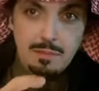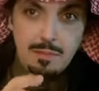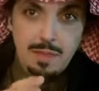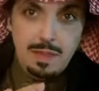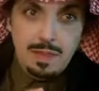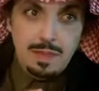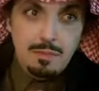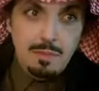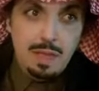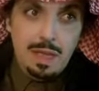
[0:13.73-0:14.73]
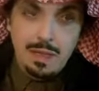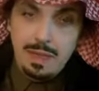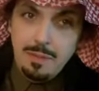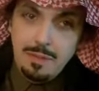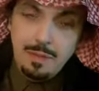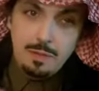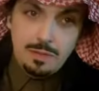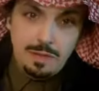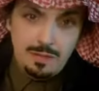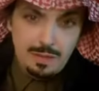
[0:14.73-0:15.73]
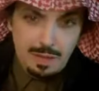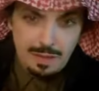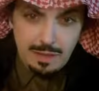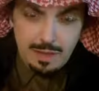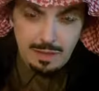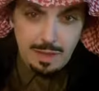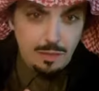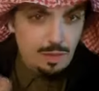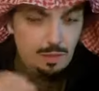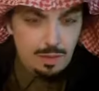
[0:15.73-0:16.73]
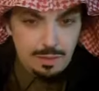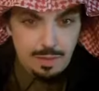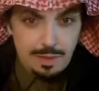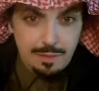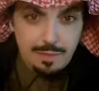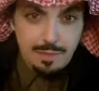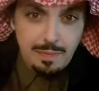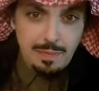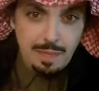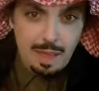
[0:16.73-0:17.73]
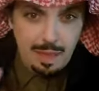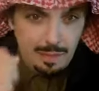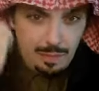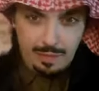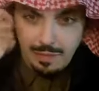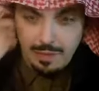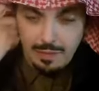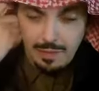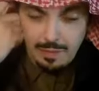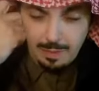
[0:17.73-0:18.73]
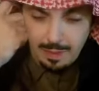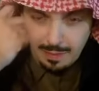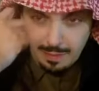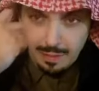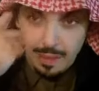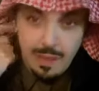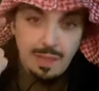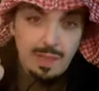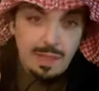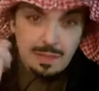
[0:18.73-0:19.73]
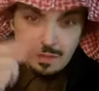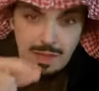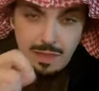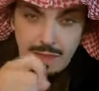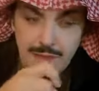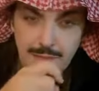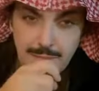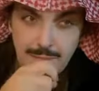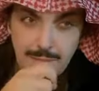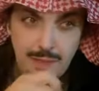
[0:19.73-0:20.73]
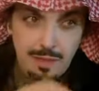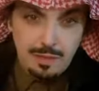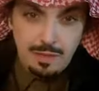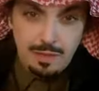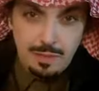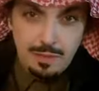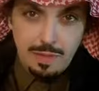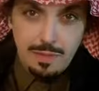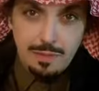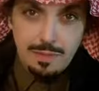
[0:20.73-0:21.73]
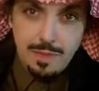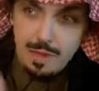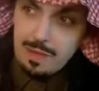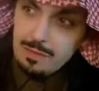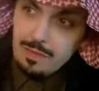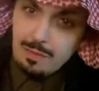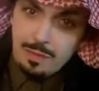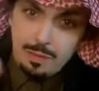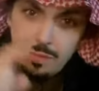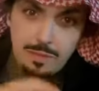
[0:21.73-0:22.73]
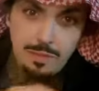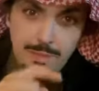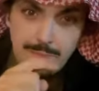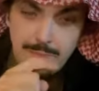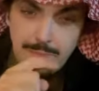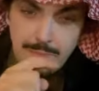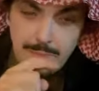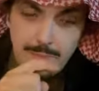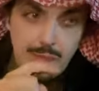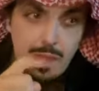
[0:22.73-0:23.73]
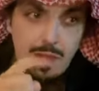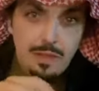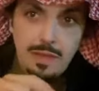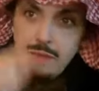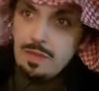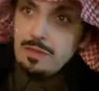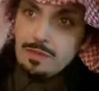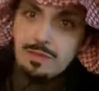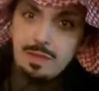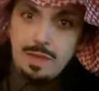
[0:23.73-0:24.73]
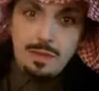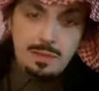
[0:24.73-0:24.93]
يعني احيانا ما ادري هو تحس انك انت غلطان ولا هو غلطان هذه واحده تلفت انتباهي شيء ثاني حين تجي عند المصعد تلقى الزر مضغوط يجيك اضغط الزرين